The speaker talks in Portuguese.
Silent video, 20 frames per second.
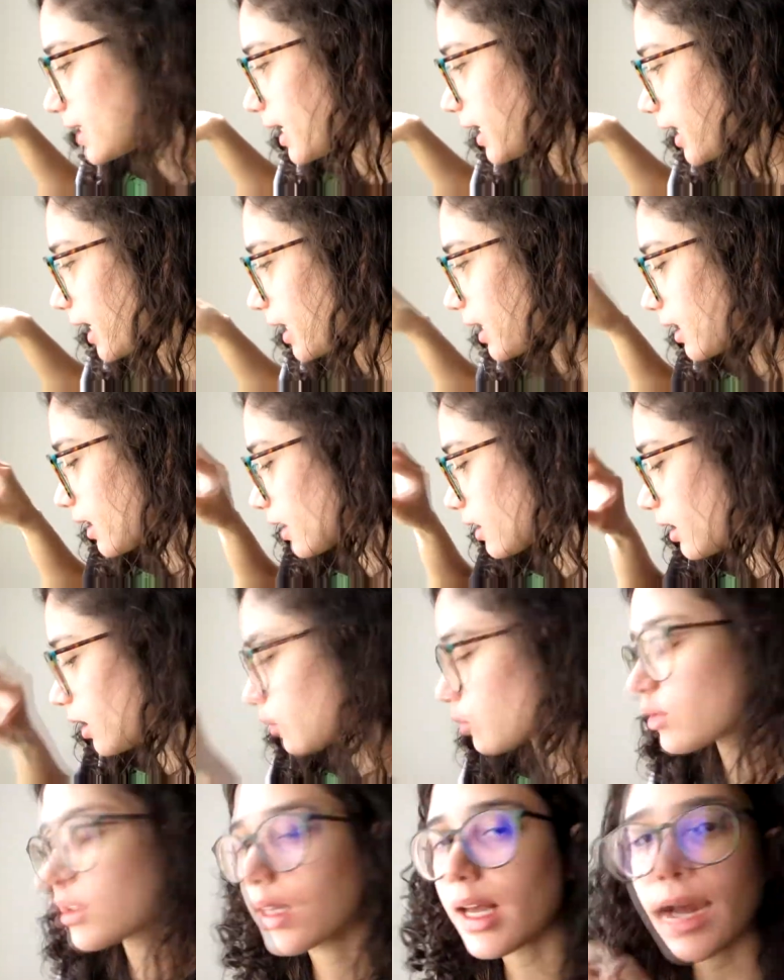é aquela que
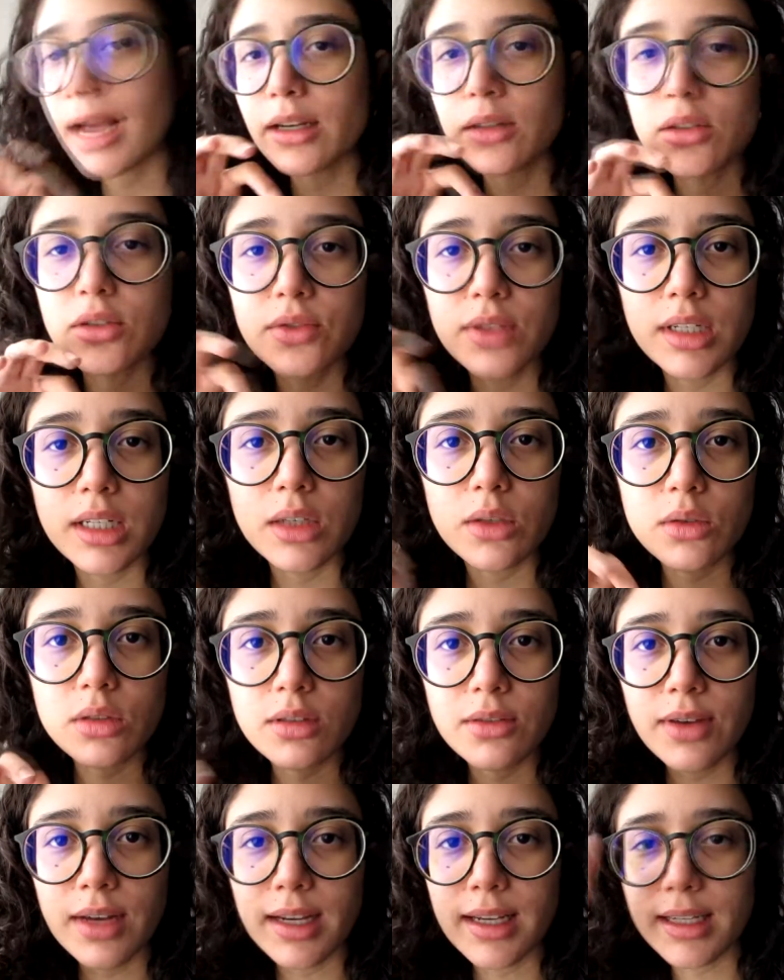tem os galhos
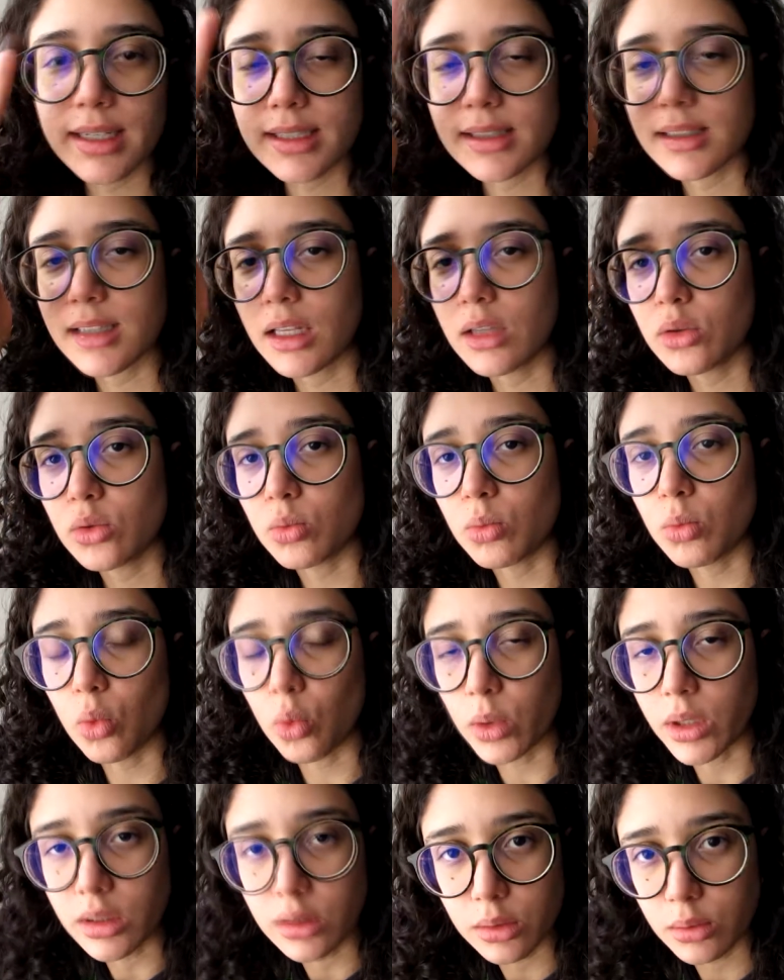fininhos e vai crescendo
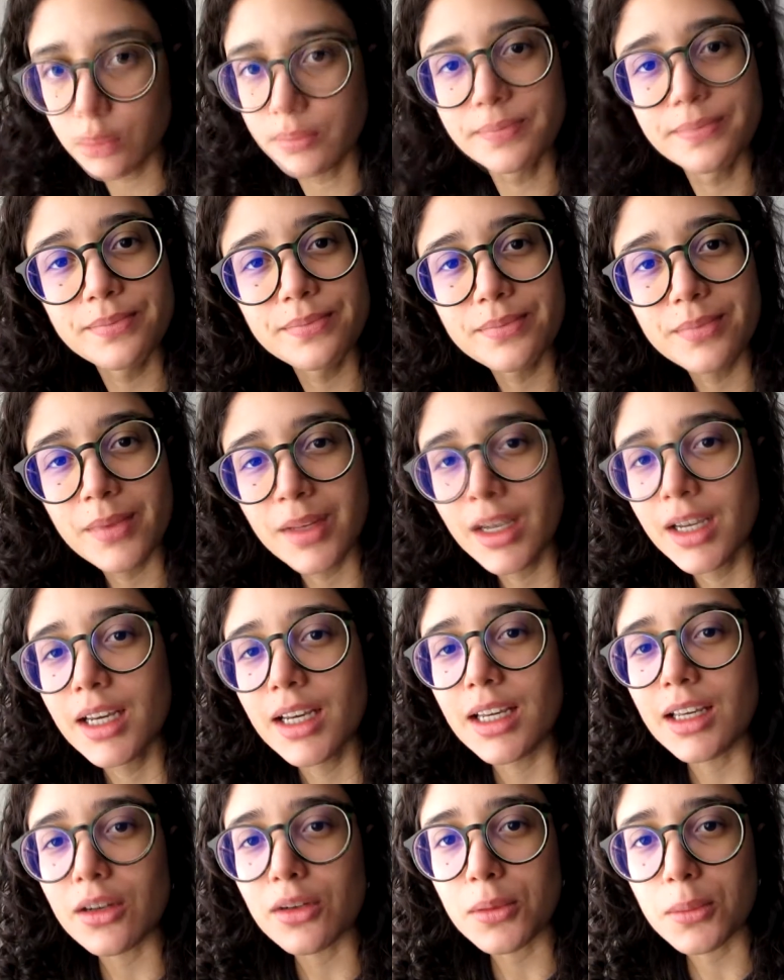muito.
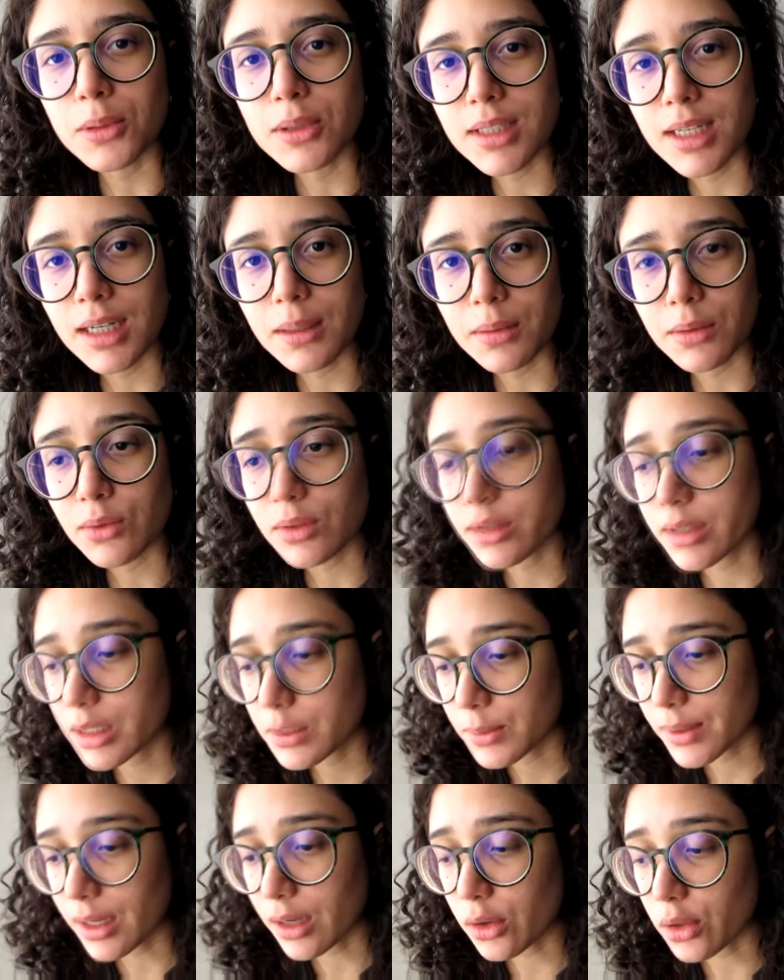E eu vou mostrar aqui pra
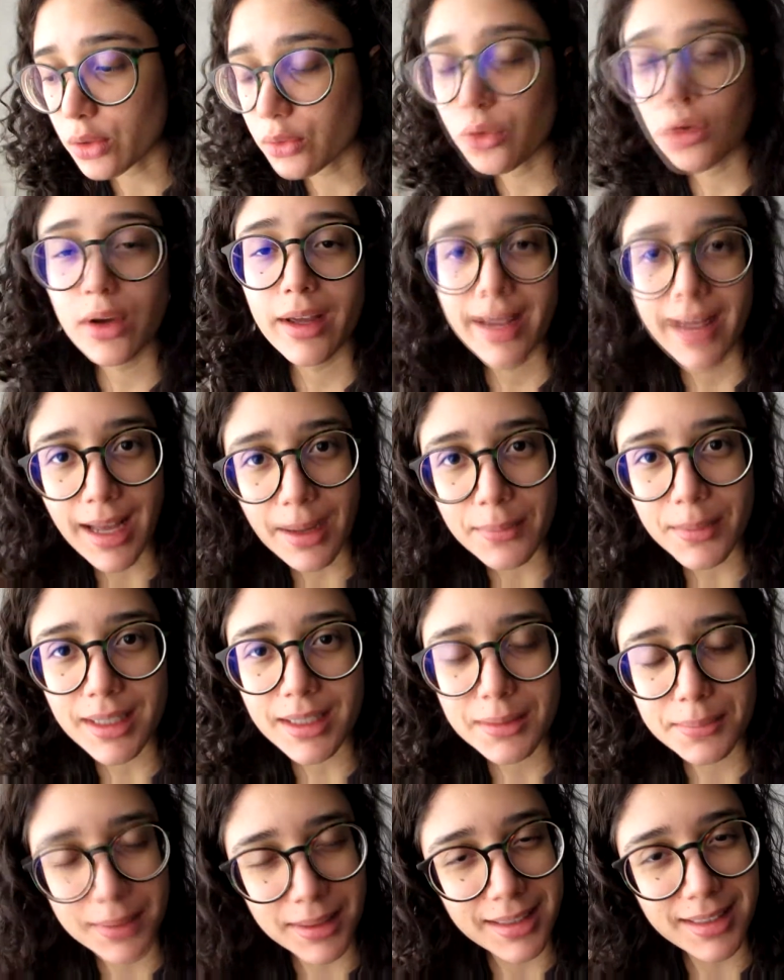vocês, porque agora eu vou regar
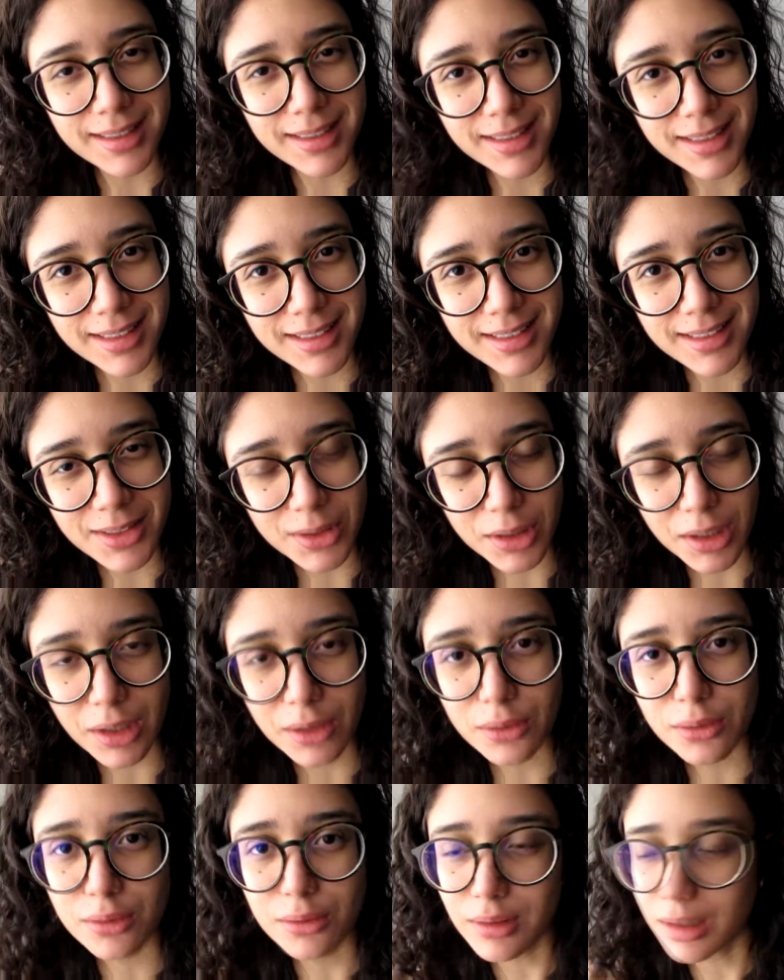minhas plantas. Eu
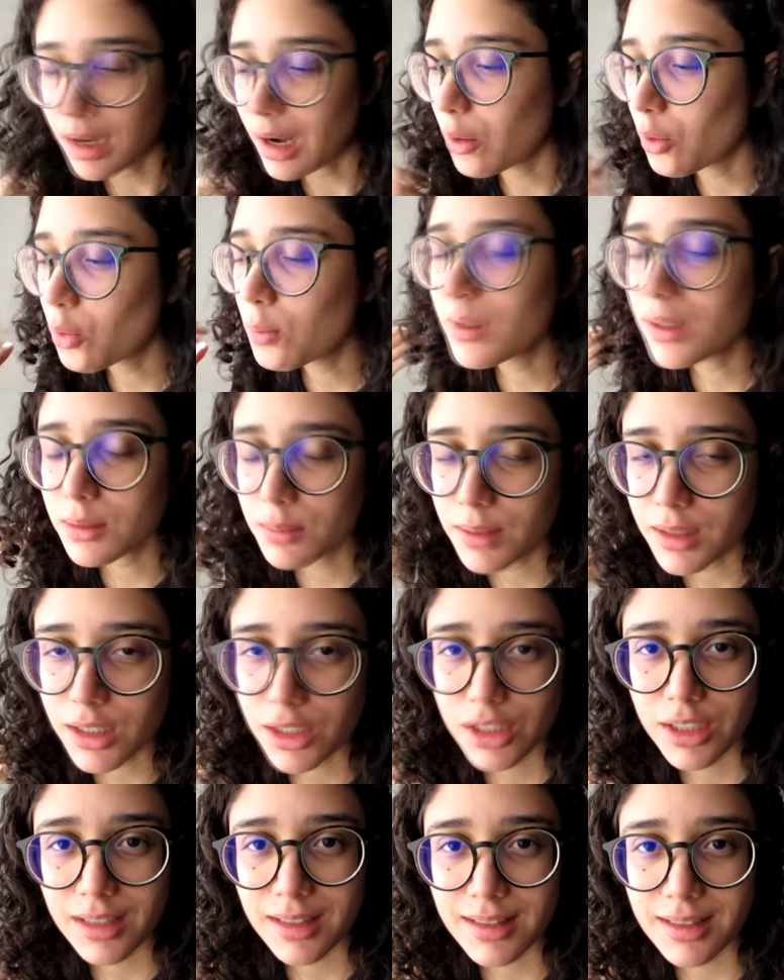tenho algumas
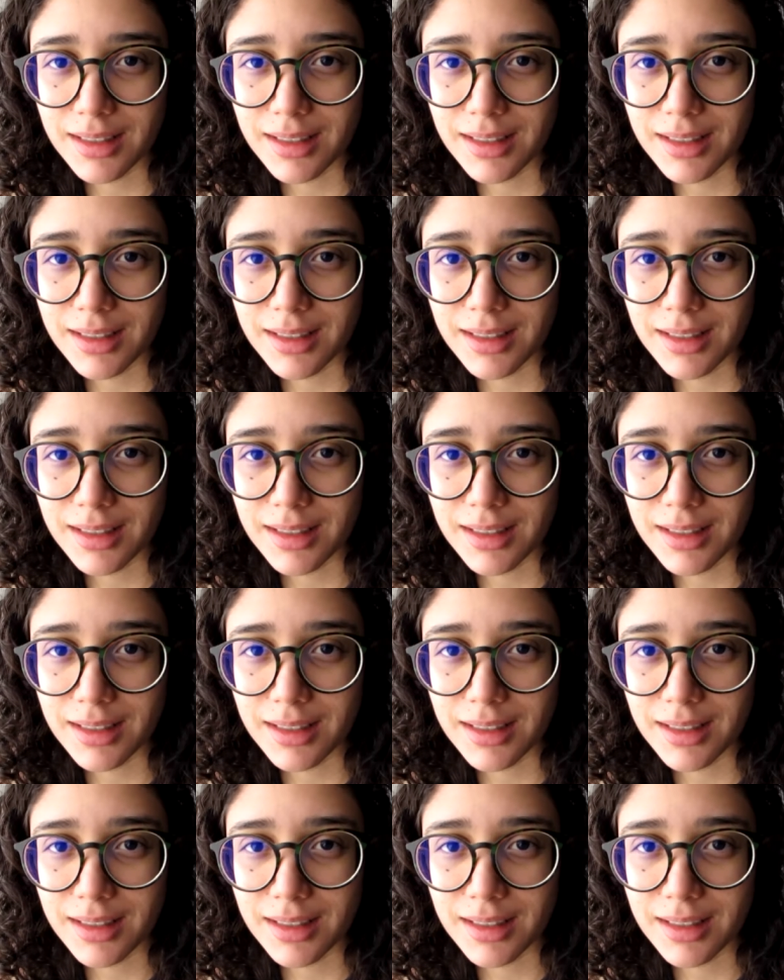plantinhas